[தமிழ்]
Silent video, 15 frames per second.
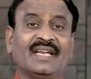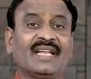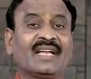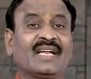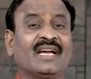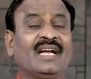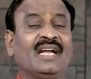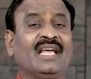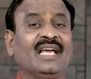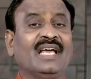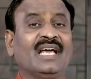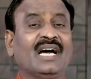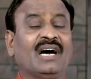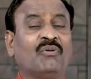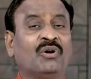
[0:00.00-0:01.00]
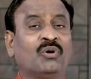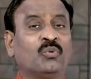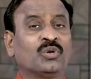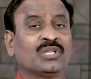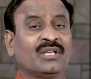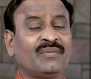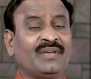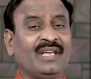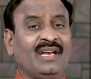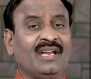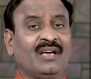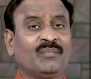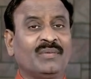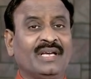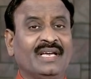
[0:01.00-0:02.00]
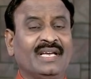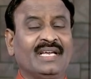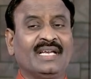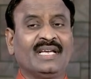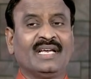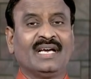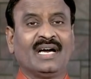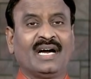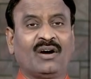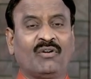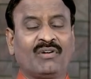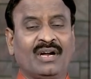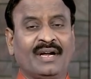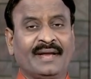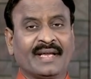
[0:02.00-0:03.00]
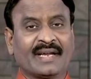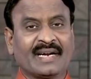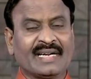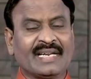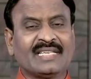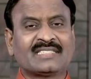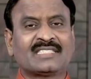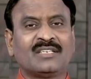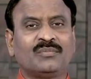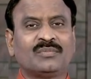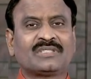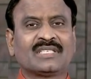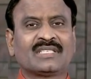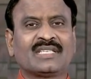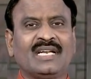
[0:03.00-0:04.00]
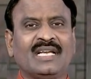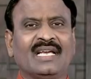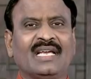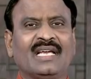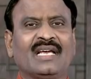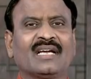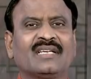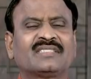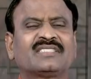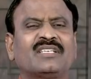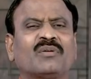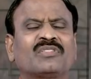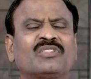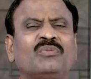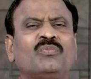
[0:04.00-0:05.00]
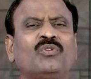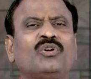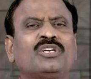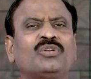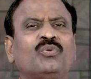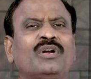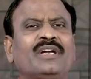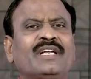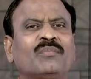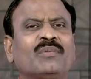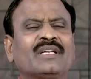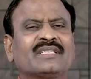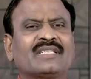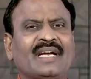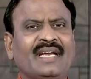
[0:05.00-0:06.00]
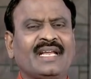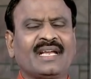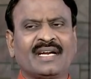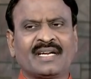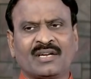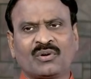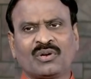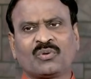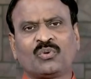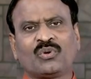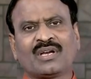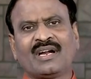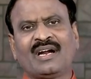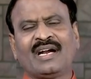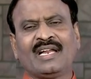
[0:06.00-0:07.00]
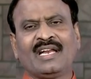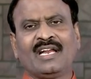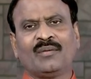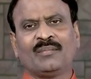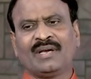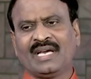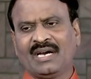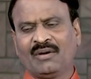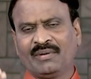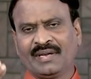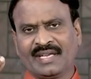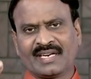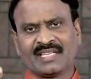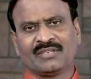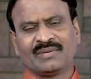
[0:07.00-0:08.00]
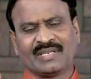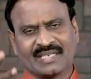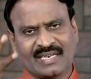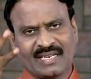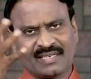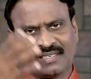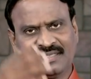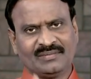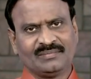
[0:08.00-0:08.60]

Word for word: நேரங்களில் அவங்க உதவி இல்லாமல் அவங்களுடைய கடைசி நிமிஷத்தில் சத்தம் போட்டு ஒரு டம்ளர் தண்ணி கேட்டால் கூட கொடுக்க ஆள் இல்லாமல் அவங்க இறந்து விடுகிறார்கள்